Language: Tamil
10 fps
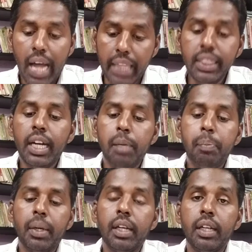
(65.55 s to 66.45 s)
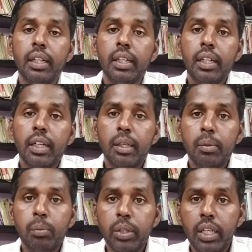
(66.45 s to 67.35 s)
அந்த அடிப்படையில்
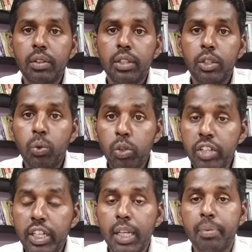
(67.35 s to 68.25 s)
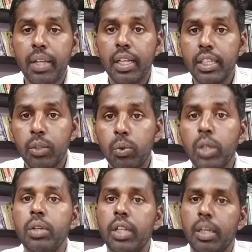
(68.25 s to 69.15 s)
முதல்ல வந்து குறிஞ்சி நிலம் சார்ந்த
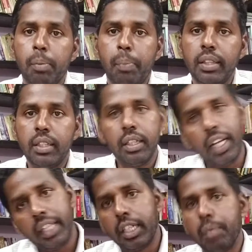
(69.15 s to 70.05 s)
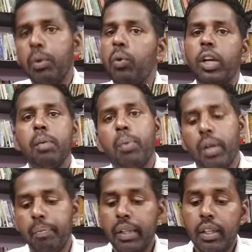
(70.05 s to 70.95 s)
உணவு நம்ம பார்த்துட்டு அடுத்து நம்ம ஒவ்வொன்றா போகலாம்